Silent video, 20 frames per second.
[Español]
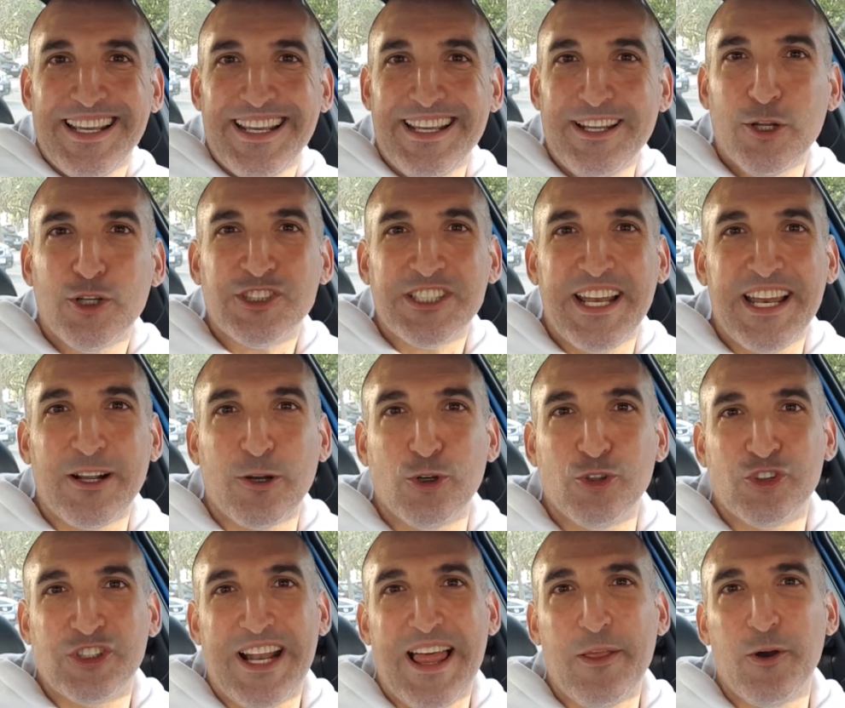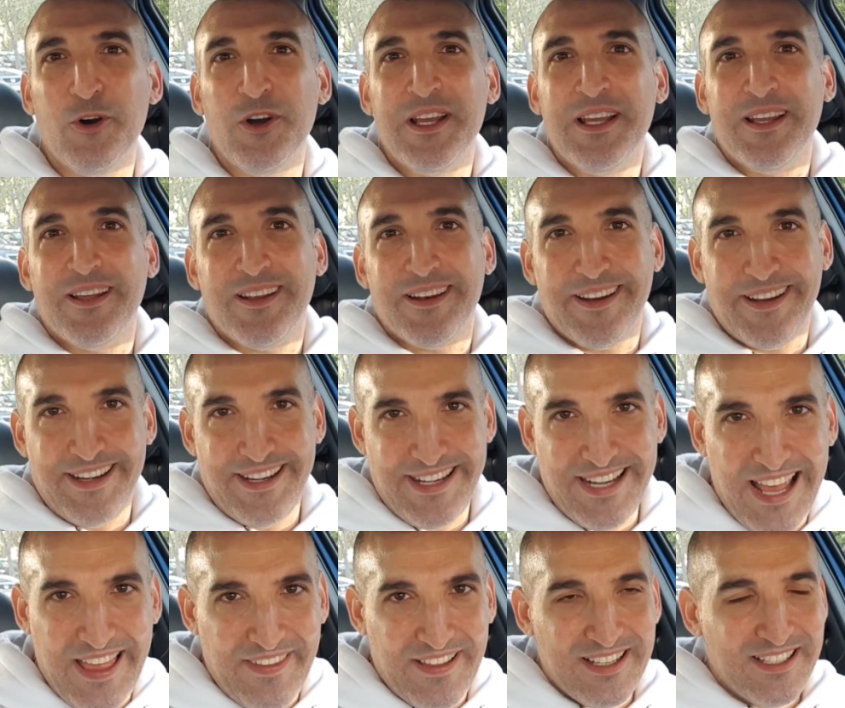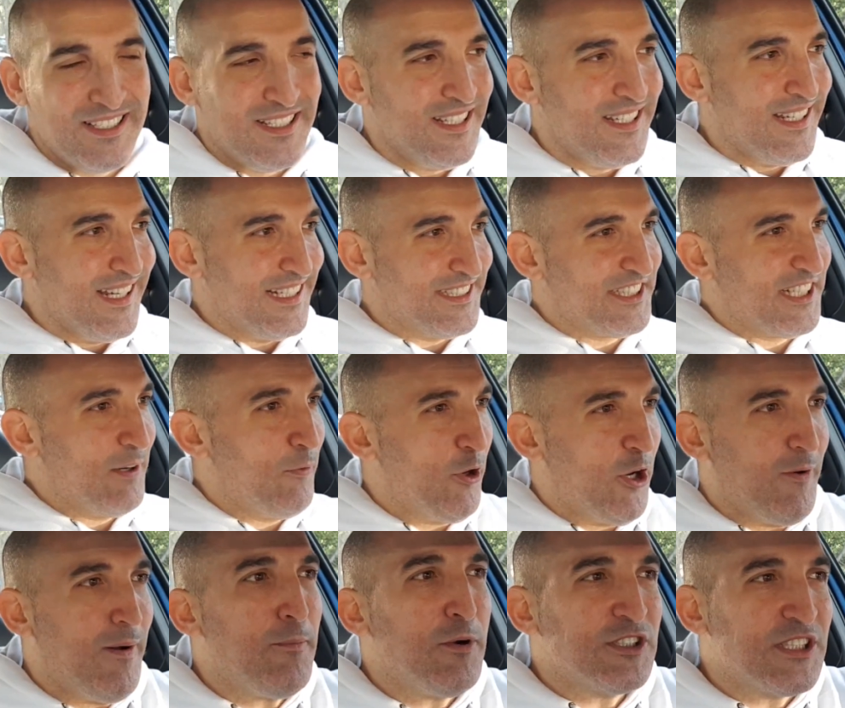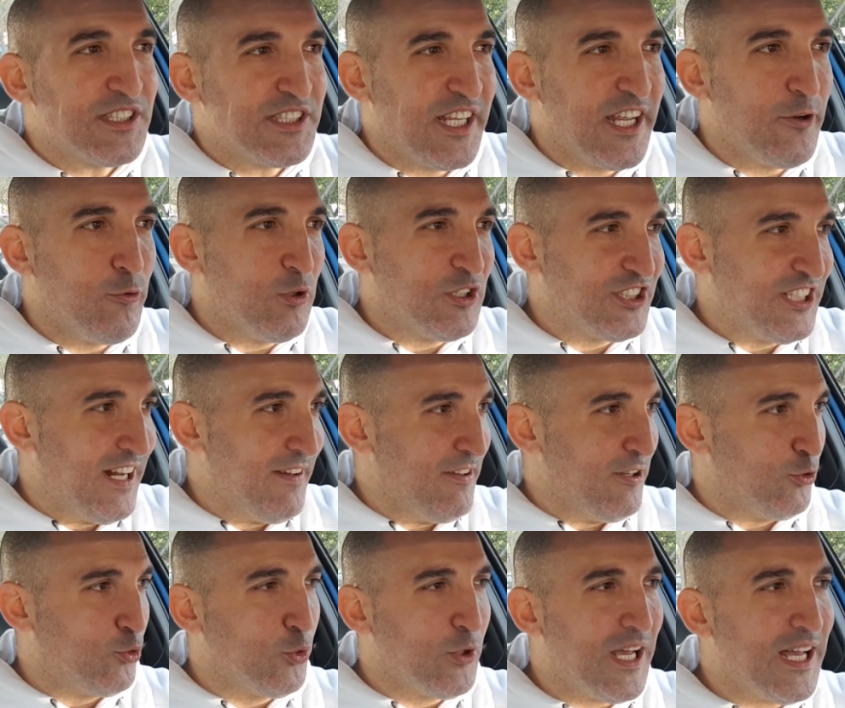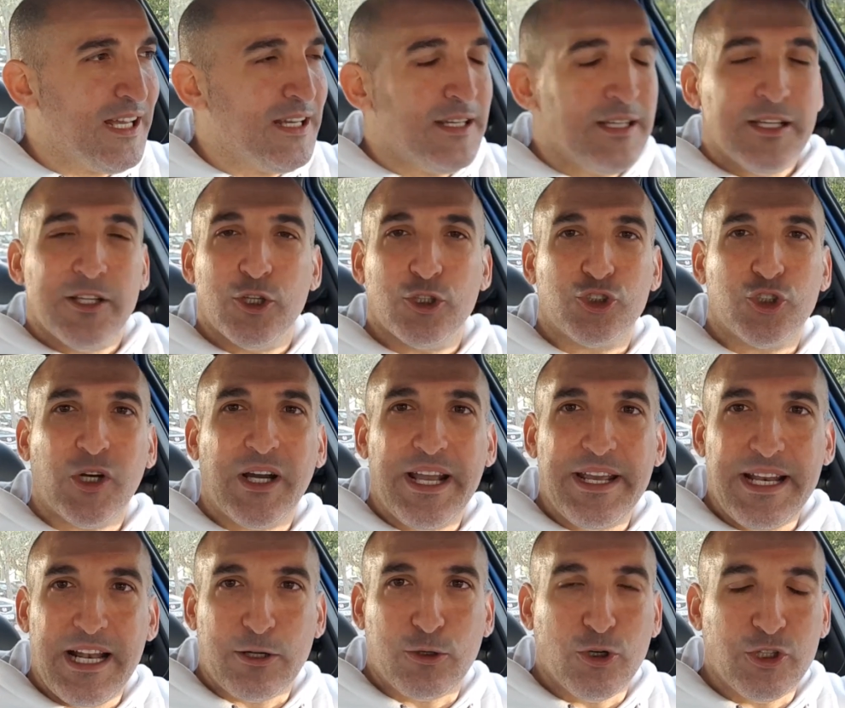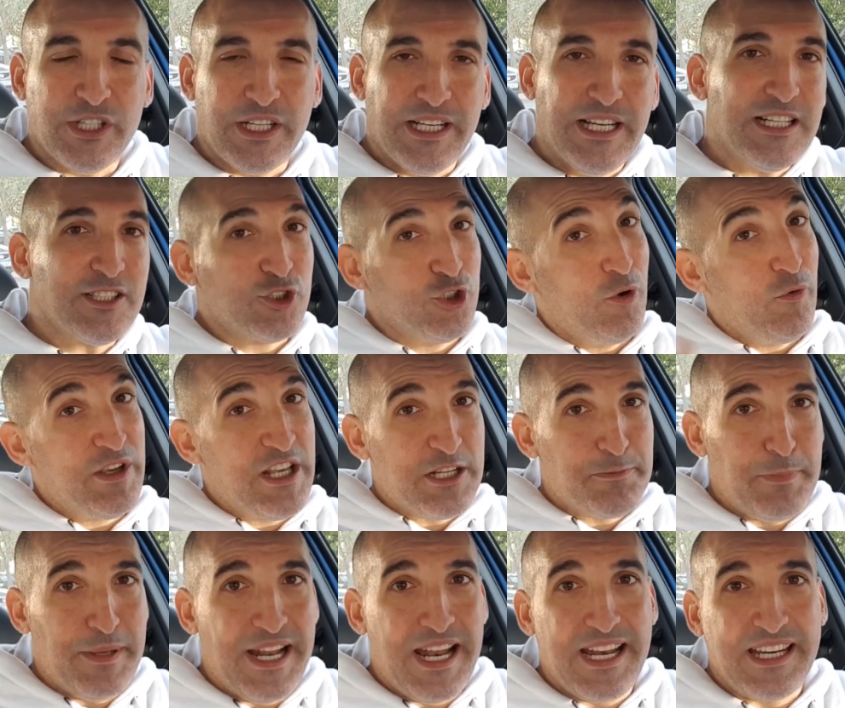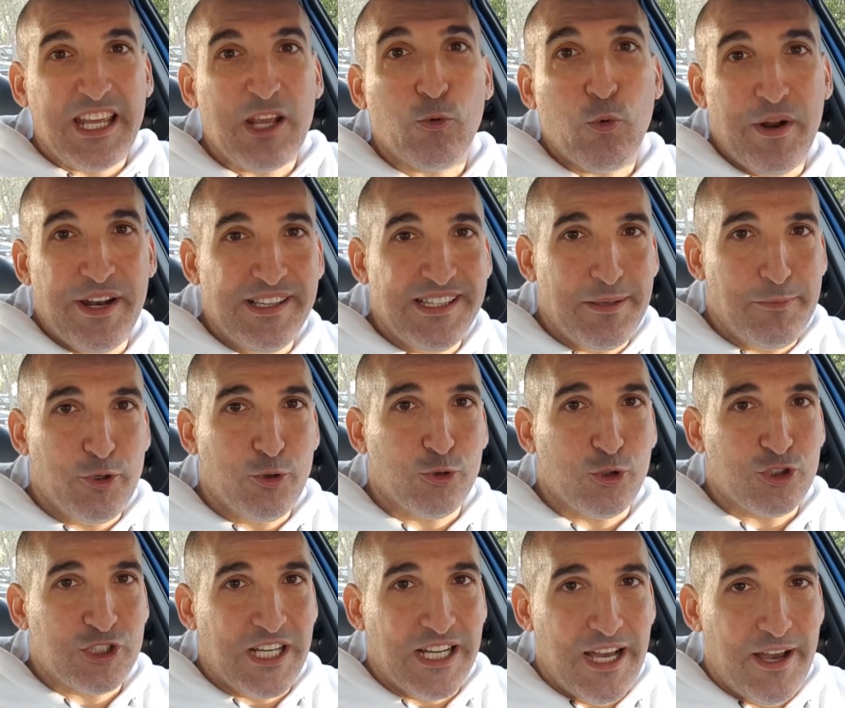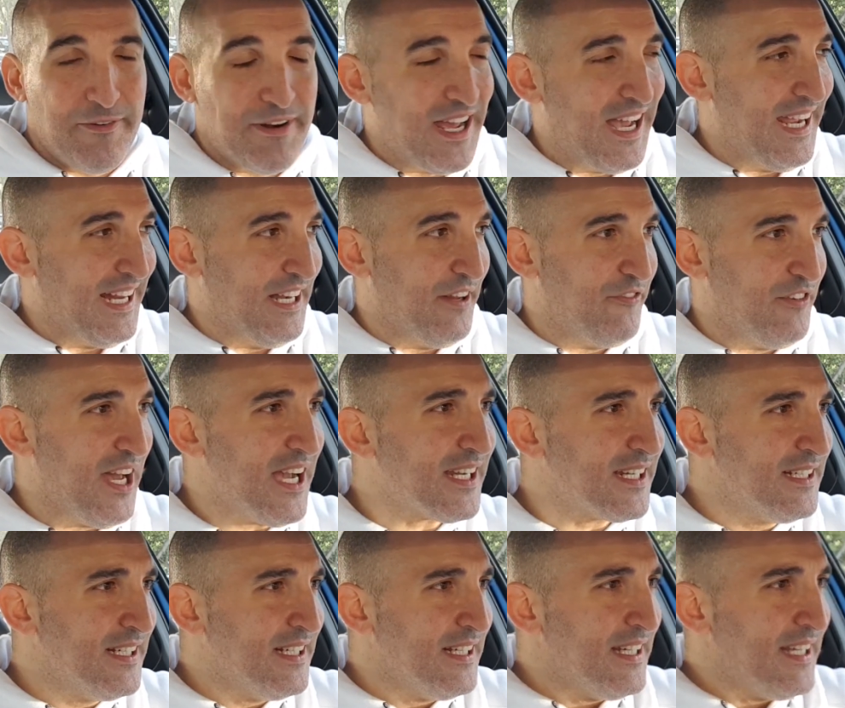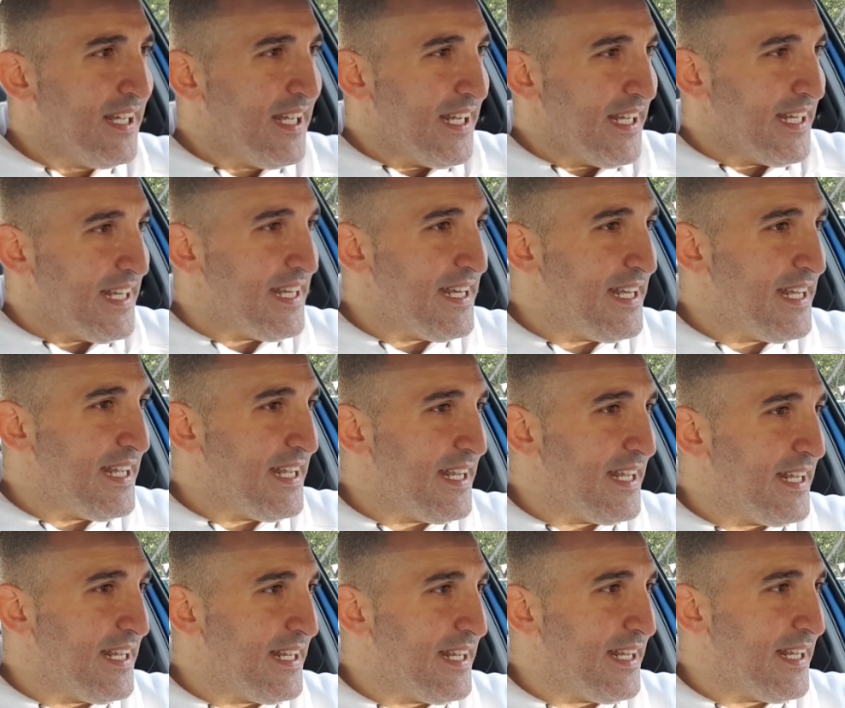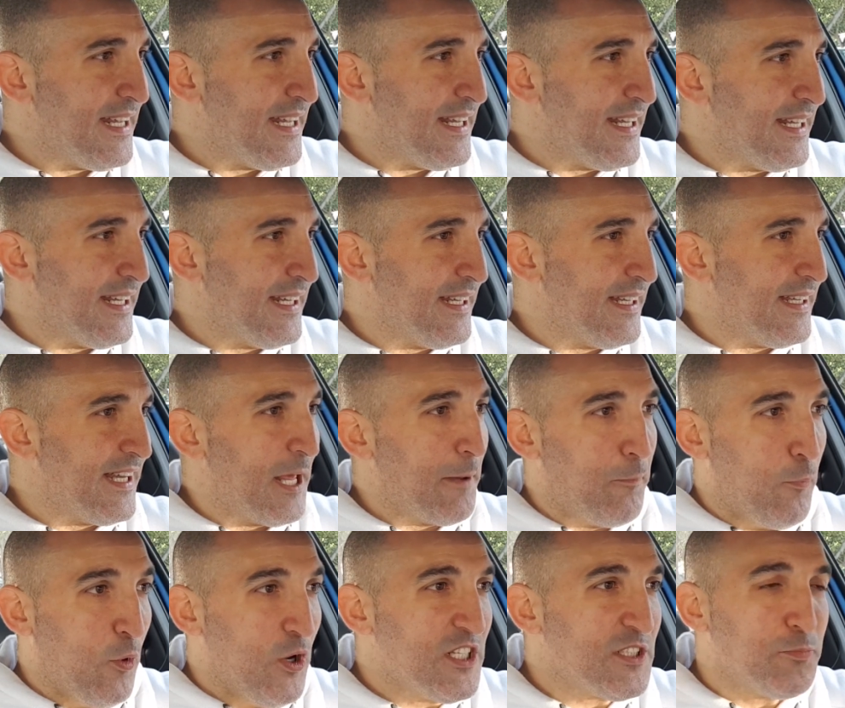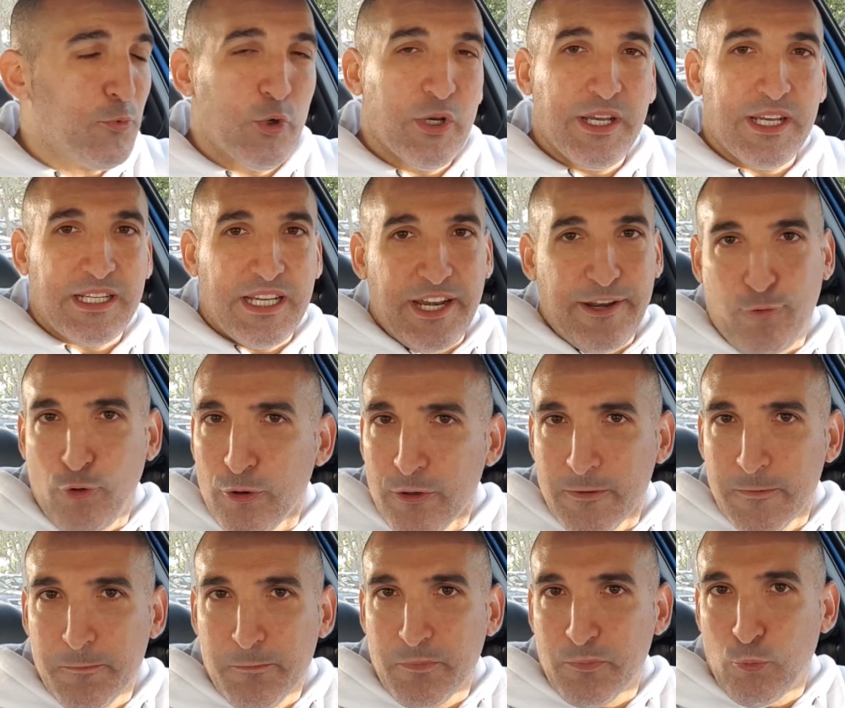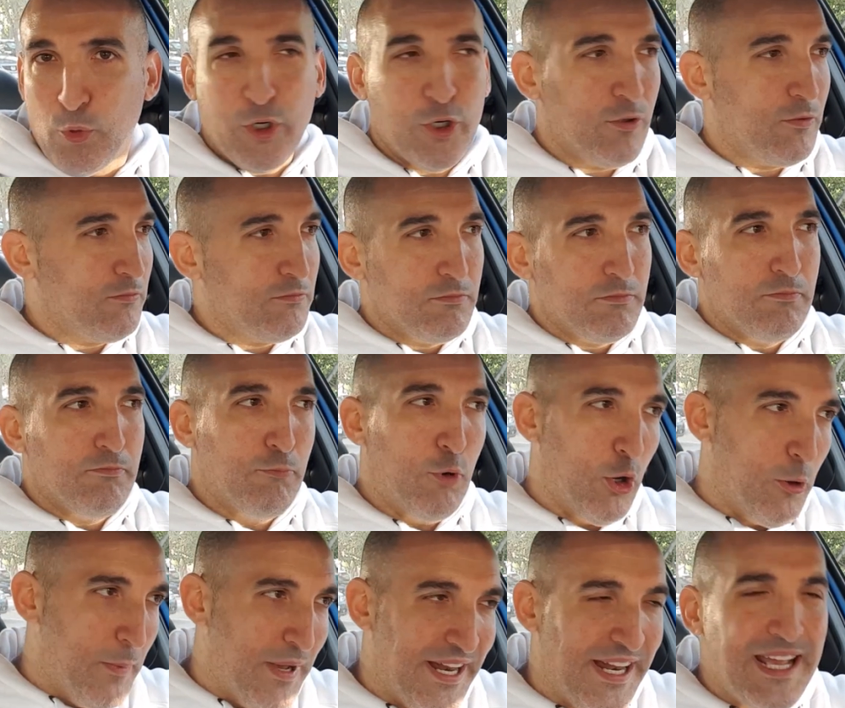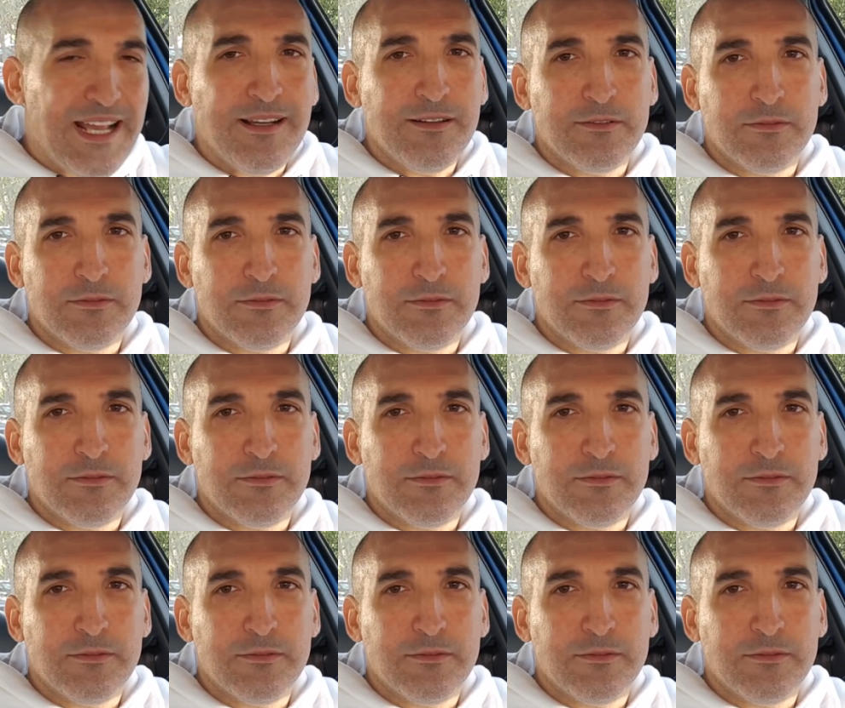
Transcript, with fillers: y no se han encontrado nada. Así que bueno, vamos a seguir nuestra aventura. Nos toca ir al corte inglés, no voy a esperar aquí 40 minutos a que abra el FNAC. Y después, pues Carrefour. Bueno, volveré,